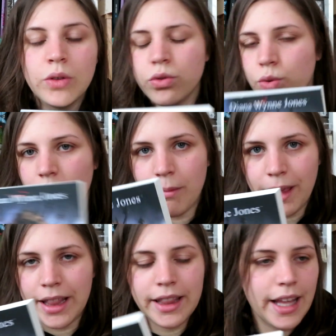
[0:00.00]

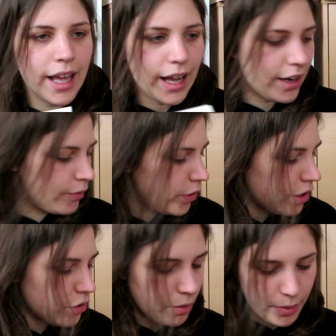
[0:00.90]
attualmente, ah non vi
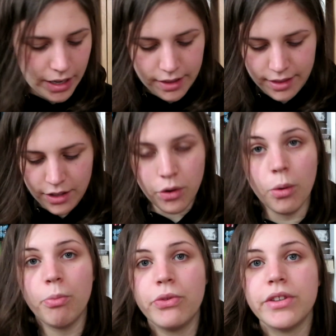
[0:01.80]
ho detto i prezzi,
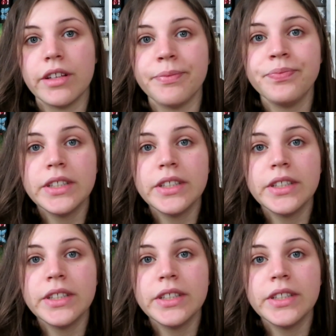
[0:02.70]
ops.